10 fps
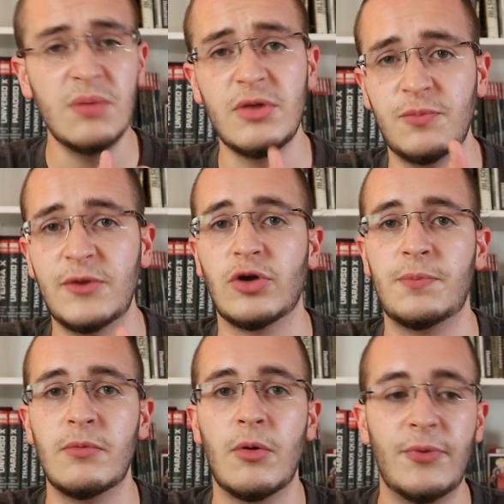mi aspetto che
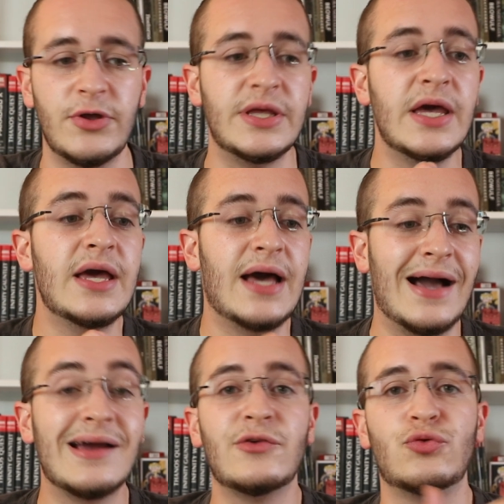prima o poi
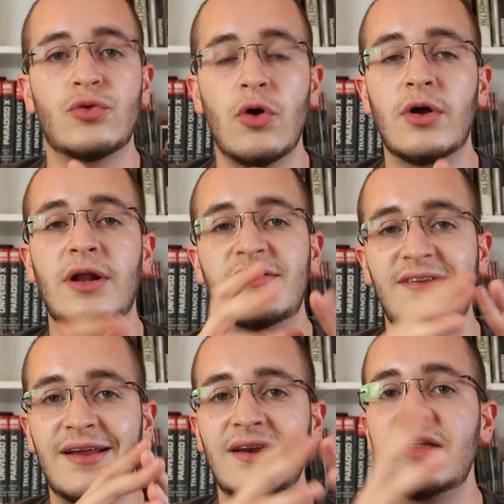anche su Thor
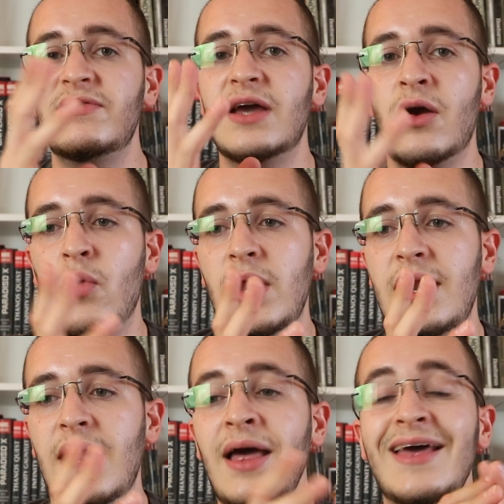si arrivi a
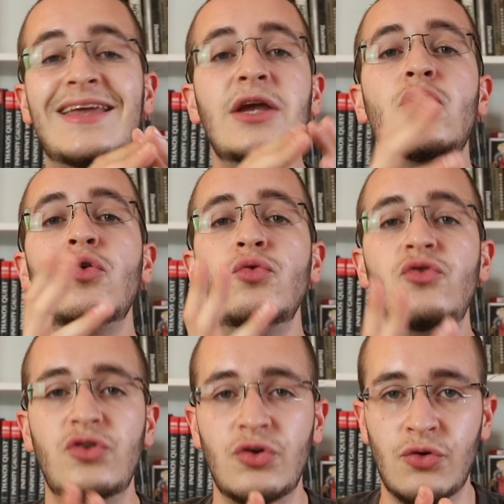quella
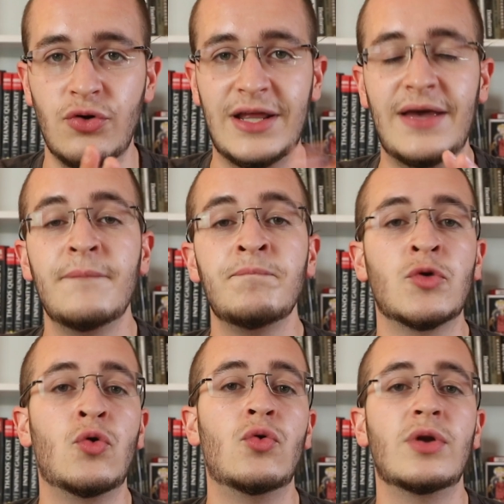inclusione
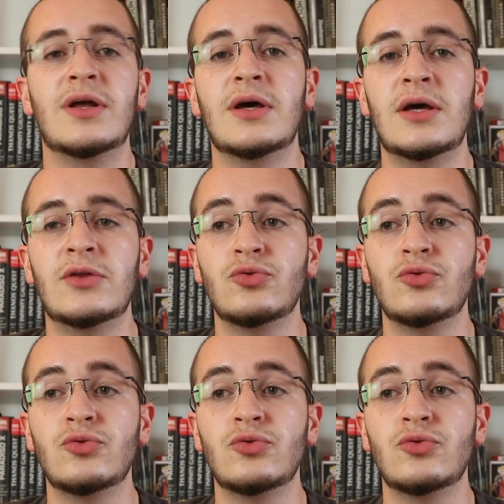con eh,